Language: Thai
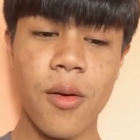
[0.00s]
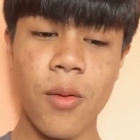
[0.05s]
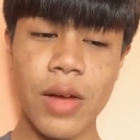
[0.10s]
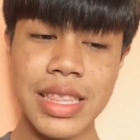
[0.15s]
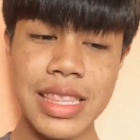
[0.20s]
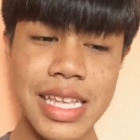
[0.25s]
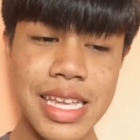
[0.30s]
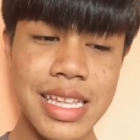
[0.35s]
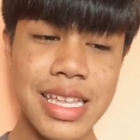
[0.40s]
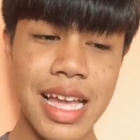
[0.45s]
วัน
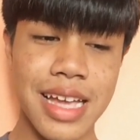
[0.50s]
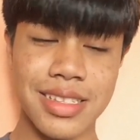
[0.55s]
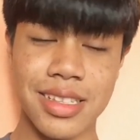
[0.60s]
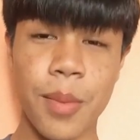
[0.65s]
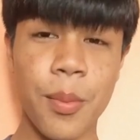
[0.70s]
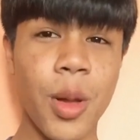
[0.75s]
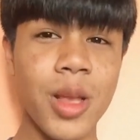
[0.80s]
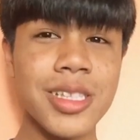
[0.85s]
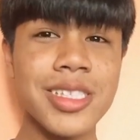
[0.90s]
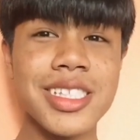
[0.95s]
นี้เนี่ยส
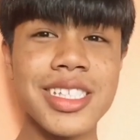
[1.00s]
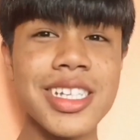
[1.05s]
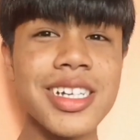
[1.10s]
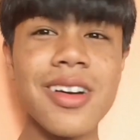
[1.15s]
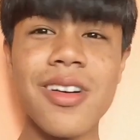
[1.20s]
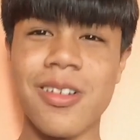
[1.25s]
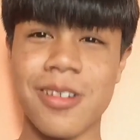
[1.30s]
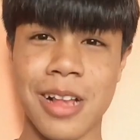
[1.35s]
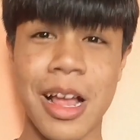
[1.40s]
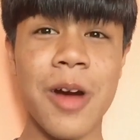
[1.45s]
ปอนเซอร์
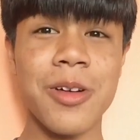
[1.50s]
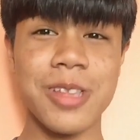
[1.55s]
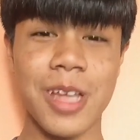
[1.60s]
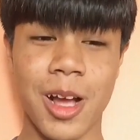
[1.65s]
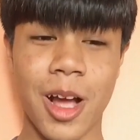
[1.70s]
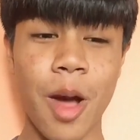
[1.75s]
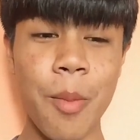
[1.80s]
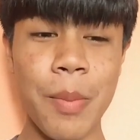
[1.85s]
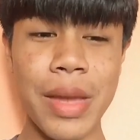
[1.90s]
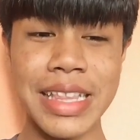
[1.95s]
ของเราเนี่ย
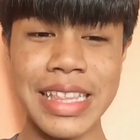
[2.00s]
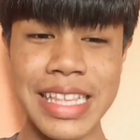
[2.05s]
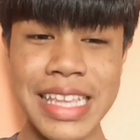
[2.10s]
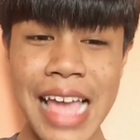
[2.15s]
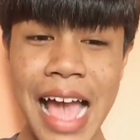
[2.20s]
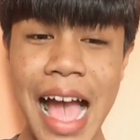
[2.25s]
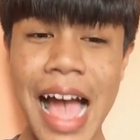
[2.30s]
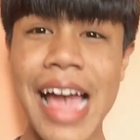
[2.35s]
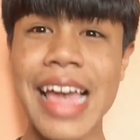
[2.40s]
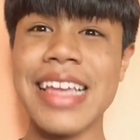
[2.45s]
ก็เป็นนิ
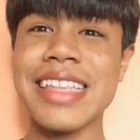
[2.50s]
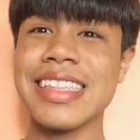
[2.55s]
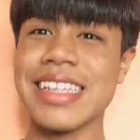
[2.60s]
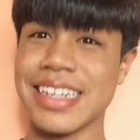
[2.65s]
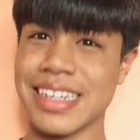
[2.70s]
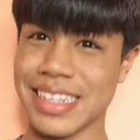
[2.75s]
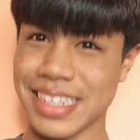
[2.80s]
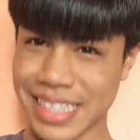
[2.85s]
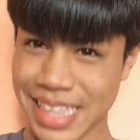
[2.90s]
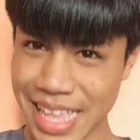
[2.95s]
ยายห
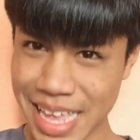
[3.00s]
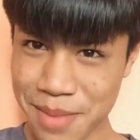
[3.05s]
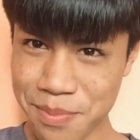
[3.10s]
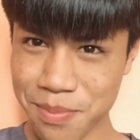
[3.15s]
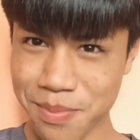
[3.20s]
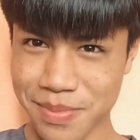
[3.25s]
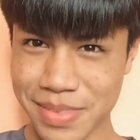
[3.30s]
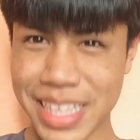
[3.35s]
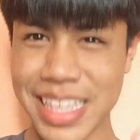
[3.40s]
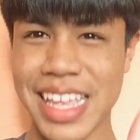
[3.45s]
นึ่งเล่ม
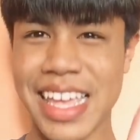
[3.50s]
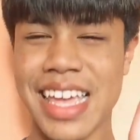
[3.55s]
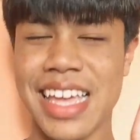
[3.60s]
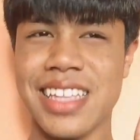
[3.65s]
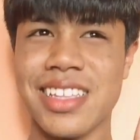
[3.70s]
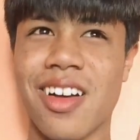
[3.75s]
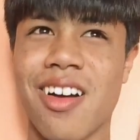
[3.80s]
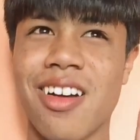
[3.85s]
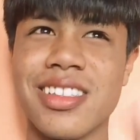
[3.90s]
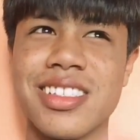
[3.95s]
นั่นเอง
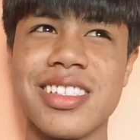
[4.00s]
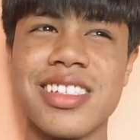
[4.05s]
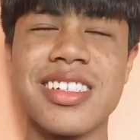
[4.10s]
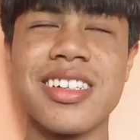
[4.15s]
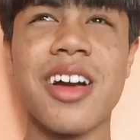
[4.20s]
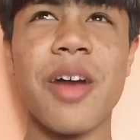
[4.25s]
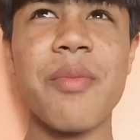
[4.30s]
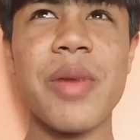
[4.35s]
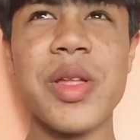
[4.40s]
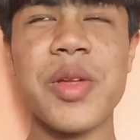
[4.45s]
เนาะซึ่ง
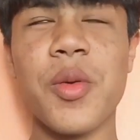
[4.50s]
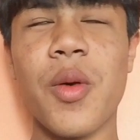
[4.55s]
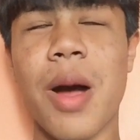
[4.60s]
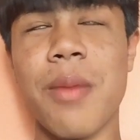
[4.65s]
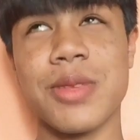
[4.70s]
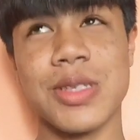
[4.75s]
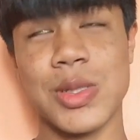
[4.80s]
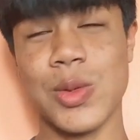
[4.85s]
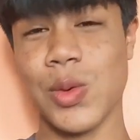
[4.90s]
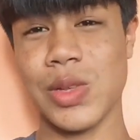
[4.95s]
ก็เป็นความ
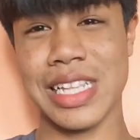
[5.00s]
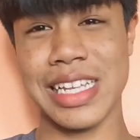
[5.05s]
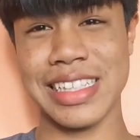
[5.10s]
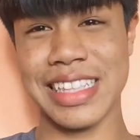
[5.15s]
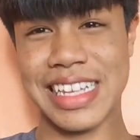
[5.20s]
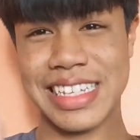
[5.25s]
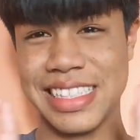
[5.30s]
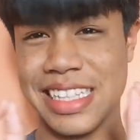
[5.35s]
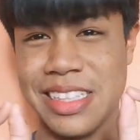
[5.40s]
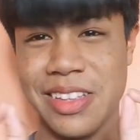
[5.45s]
สุข
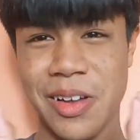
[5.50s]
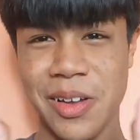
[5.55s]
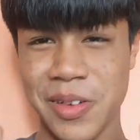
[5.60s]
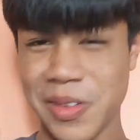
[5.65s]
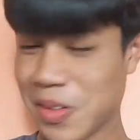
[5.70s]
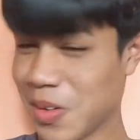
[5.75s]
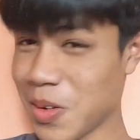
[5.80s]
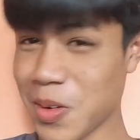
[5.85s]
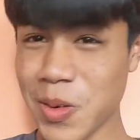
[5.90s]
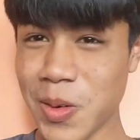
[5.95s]
เล็กๆ น้อยๆขอ
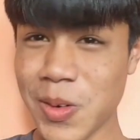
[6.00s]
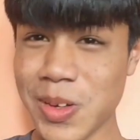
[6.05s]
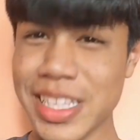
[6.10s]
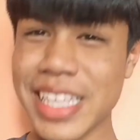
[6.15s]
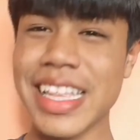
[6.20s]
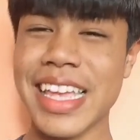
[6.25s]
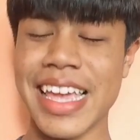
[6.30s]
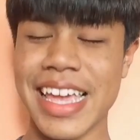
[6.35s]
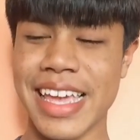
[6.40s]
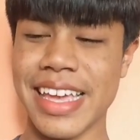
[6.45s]
งโก้
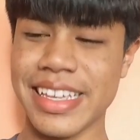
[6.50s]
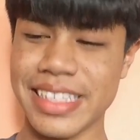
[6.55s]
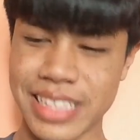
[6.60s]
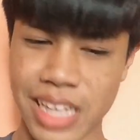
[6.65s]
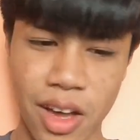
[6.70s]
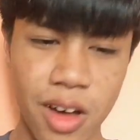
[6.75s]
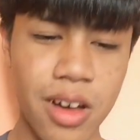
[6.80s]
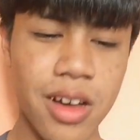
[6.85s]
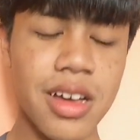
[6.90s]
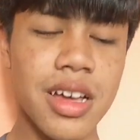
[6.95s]
นั่นเอง
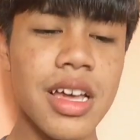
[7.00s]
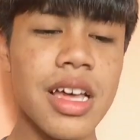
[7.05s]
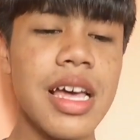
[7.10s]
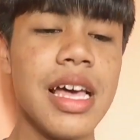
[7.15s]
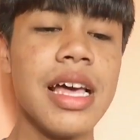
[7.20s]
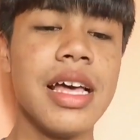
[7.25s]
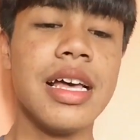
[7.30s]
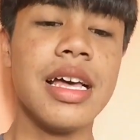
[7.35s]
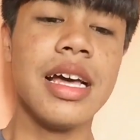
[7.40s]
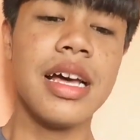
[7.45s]
เนาะ
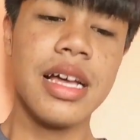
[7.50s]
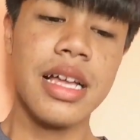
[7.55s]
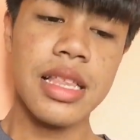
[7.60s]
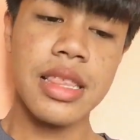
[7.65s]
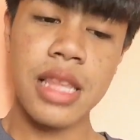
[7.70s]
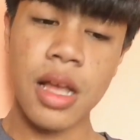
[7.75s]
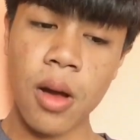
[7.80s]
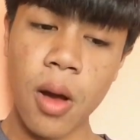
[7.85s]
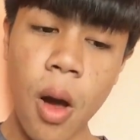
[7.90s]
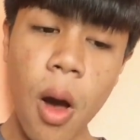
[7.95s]

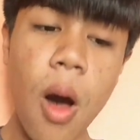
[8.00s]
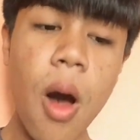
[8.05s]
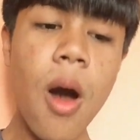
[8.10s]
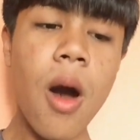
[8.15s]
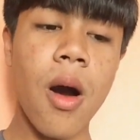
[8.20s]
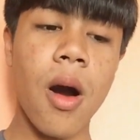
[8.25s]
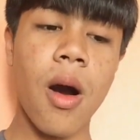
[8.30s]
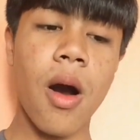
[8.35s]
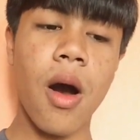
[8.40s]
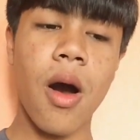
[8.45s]
แล้วก็
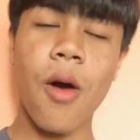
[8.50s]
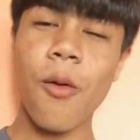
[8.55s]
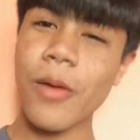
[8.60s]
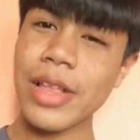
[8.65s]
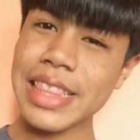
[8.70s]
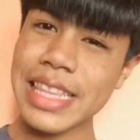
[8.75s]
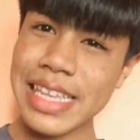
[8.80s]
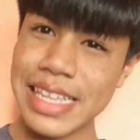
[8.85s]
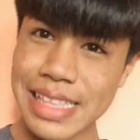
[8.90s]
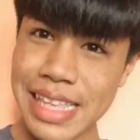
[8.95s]
วั
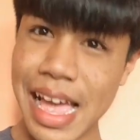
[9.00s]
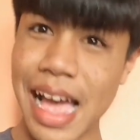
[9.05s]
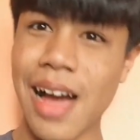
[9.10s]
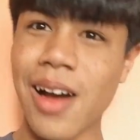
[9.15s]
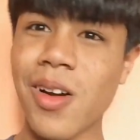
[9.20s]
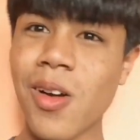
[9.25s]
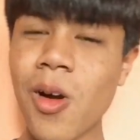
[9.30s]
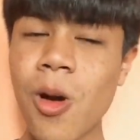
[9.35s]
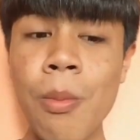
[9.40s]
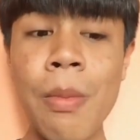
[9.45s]
นนี้เนี่ย
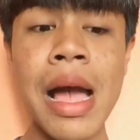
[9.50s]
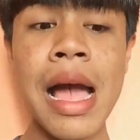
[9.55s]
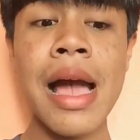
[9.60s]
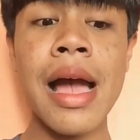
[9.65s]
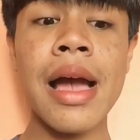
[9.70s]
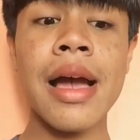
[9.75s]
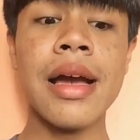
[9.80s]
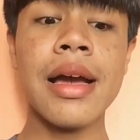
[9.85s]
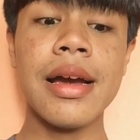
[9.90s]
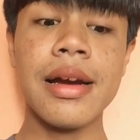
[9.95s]
ก็มา
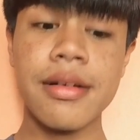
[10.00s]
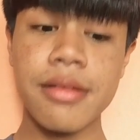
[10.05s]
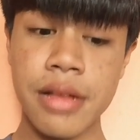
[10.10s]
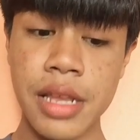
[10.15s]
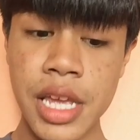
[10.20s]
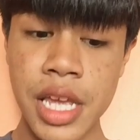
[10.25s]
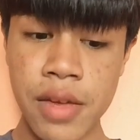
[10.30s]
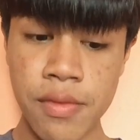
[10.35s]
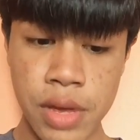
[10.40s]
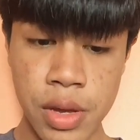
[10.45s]

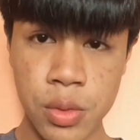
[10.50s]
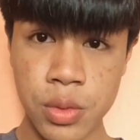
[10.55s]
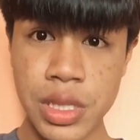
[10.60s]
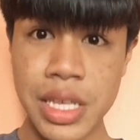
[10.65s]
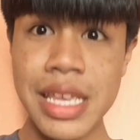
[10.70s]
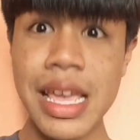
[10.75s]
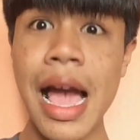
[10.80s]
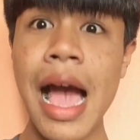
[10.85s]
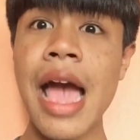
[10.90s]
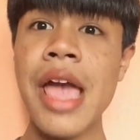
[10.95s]
รีวิว
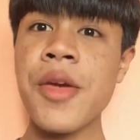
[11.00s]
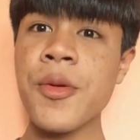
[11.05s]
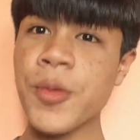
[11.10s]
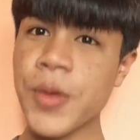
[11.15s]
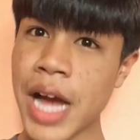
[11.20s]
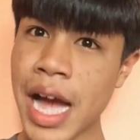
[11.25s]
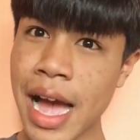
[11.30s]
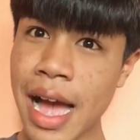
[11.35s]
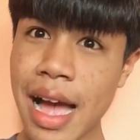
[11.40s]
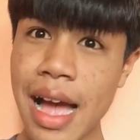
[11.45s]
นิยาย
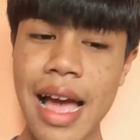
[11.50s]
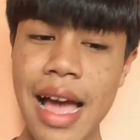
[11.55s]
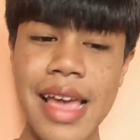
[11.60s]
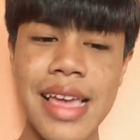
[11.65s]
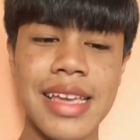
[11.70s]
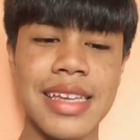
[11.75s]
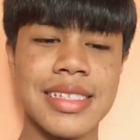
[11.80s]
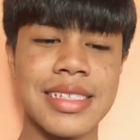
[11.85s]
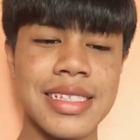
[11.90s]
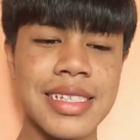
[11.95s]
วาย
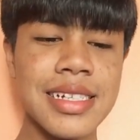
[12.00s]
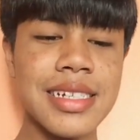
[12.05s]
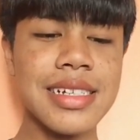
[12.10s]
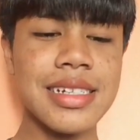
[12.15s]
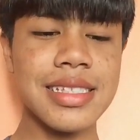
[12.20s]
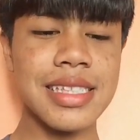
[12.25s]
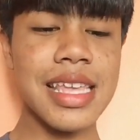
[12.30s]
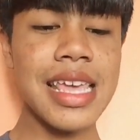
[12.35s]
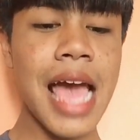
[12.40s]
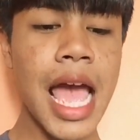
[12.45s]
ซึ่ง
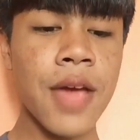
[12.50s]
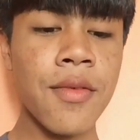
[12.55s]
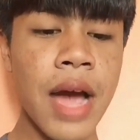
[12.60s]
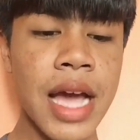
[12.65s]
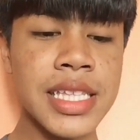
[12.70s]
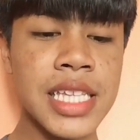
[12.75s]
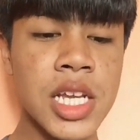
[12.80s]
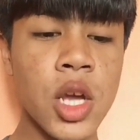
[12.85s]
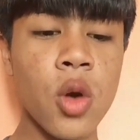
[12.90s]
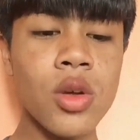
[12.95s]
นิยายวาย
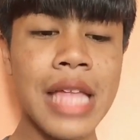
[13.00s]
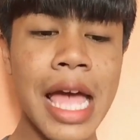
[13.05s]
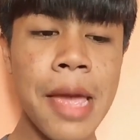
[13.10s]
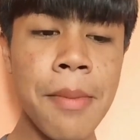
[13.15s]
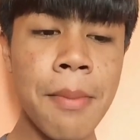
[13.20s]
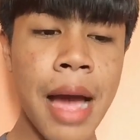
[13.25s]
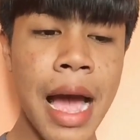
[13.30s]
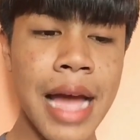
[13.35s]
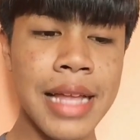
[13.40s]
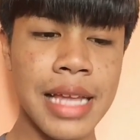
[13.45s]
ที่โก้ได้
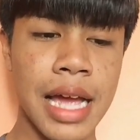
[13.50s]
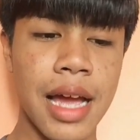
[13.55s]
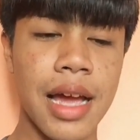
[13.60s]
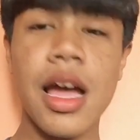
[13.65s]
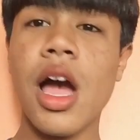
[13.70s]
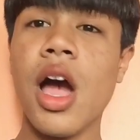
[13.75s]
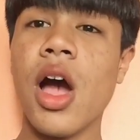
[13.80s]
มาเนี่ย